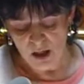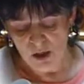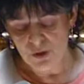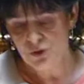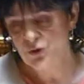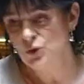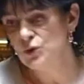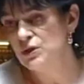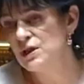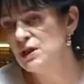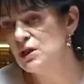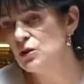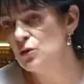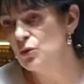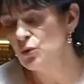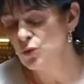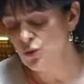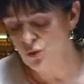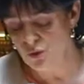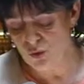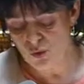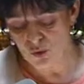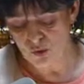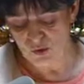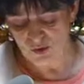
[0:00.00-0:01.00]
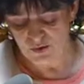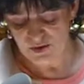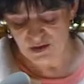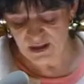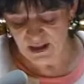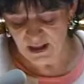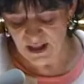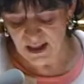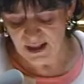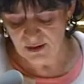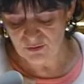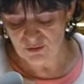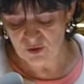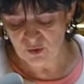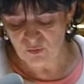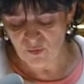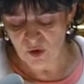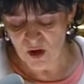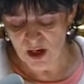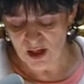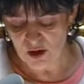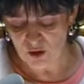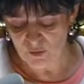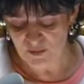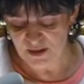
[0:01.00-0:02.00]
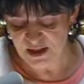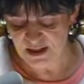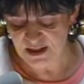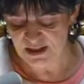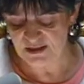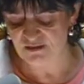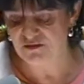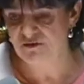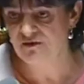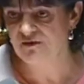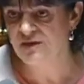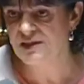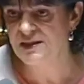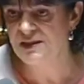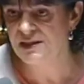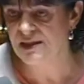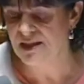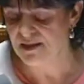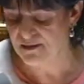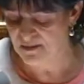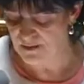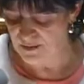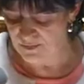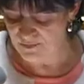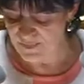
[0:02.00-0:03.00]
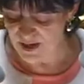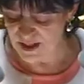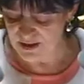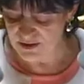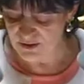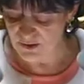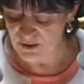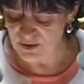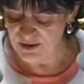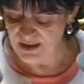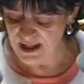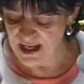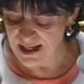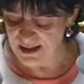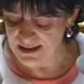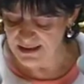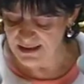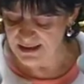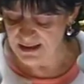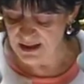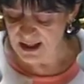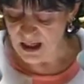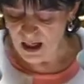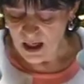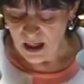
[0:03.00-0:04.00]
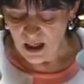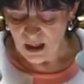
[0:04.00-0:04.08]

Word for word: ce qui concourt directement à l'objectif visé par ce texte,